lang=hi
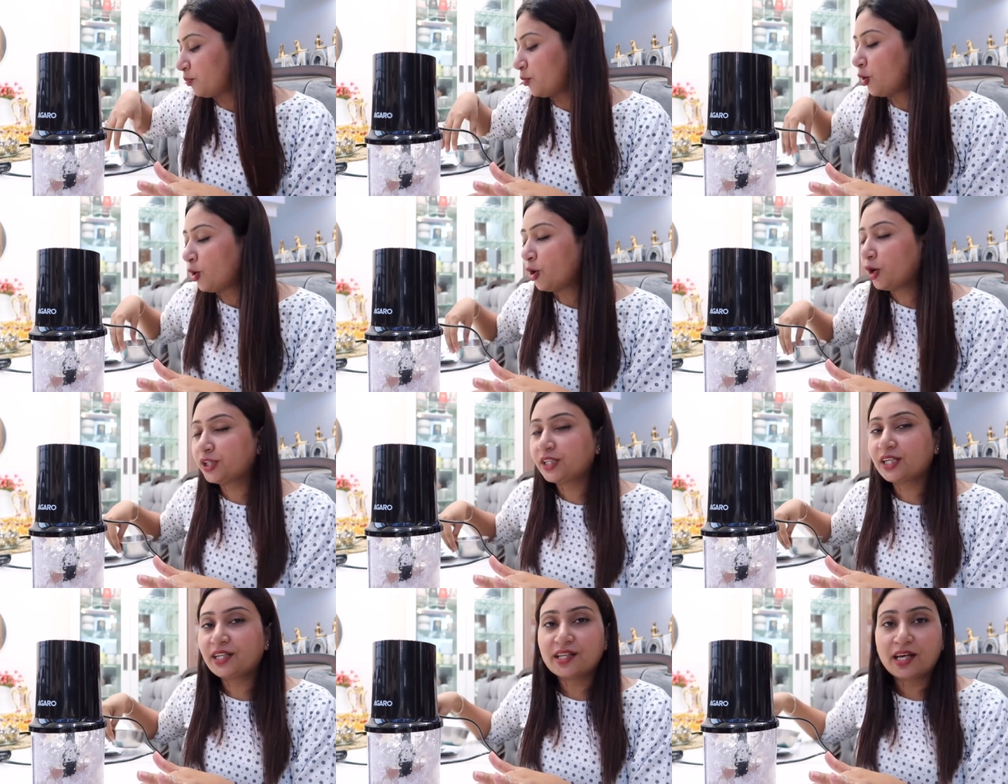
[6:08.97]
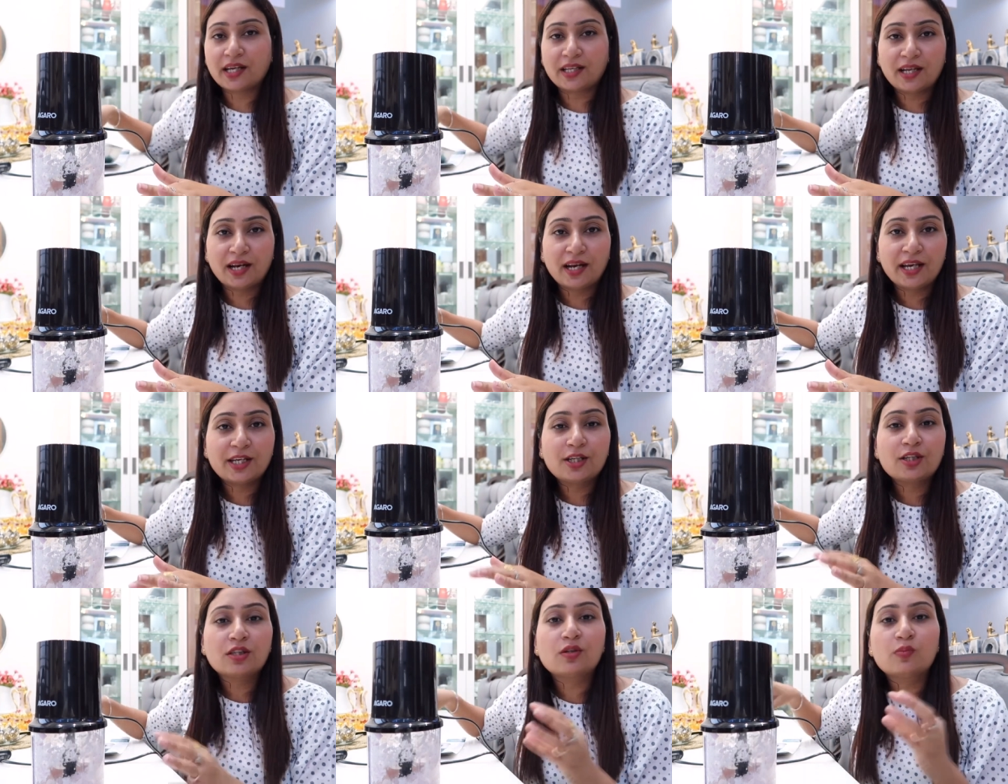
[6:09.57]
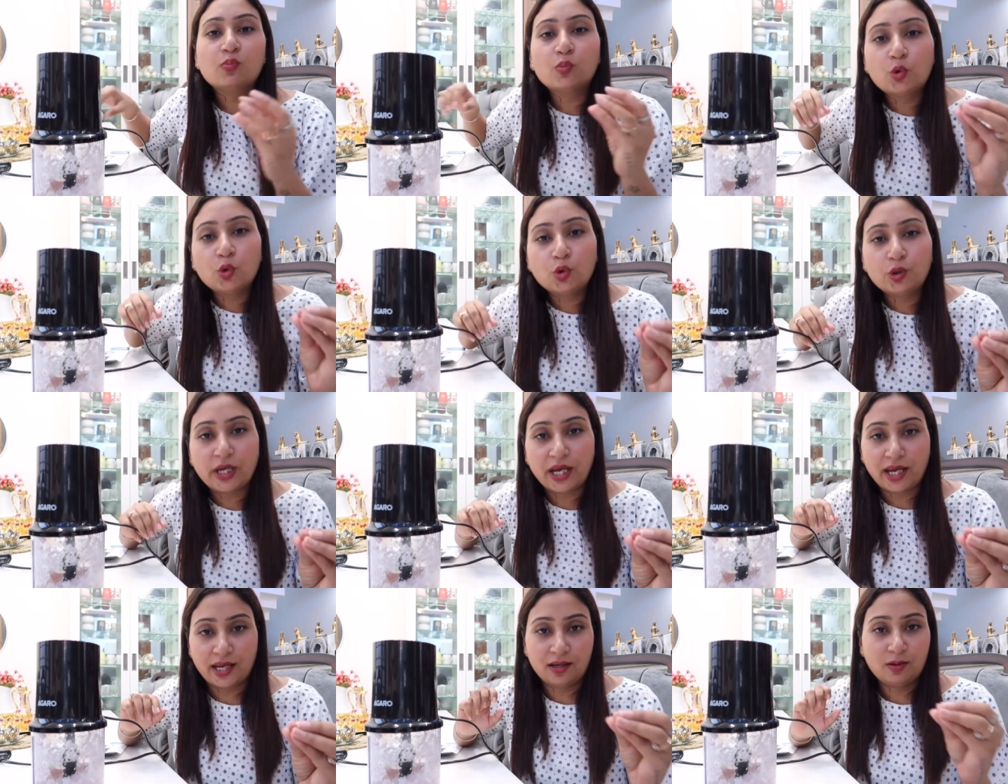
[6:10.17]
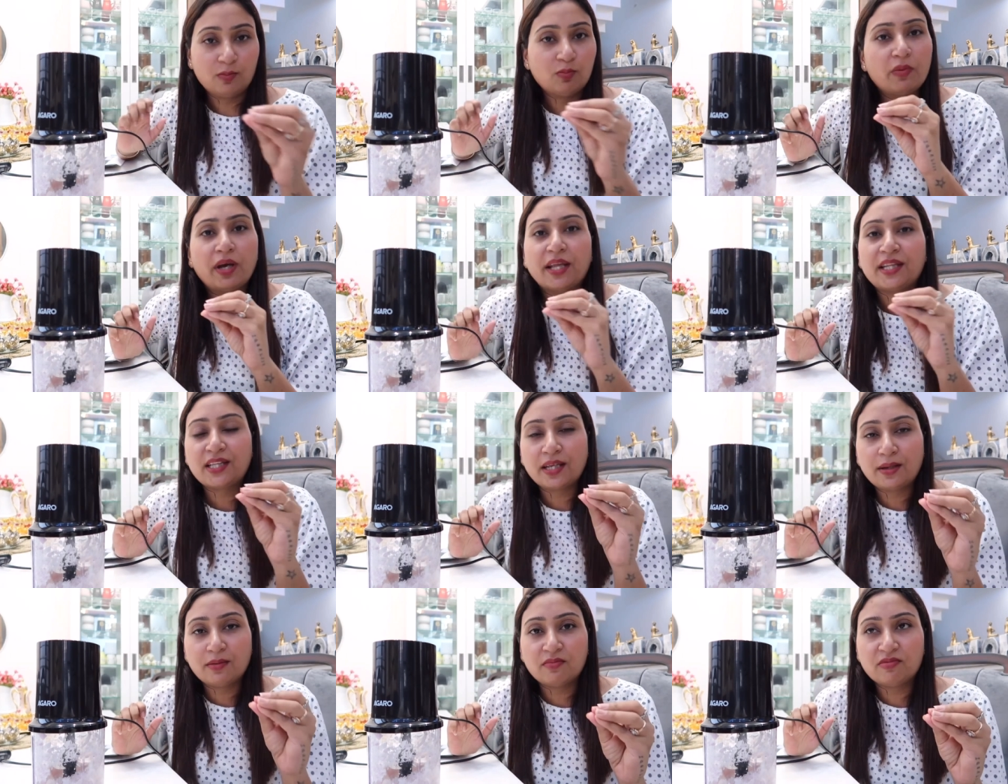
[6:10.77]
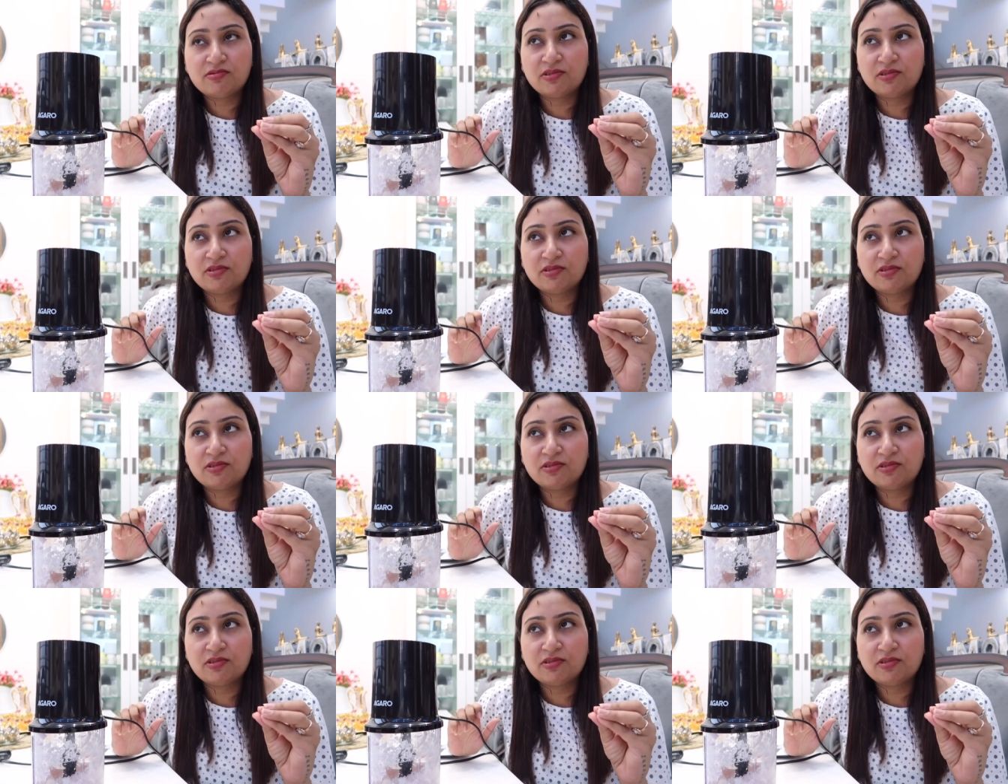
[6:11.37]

बहुत ही ज़्यादा लाइक स्मूथ है वैसे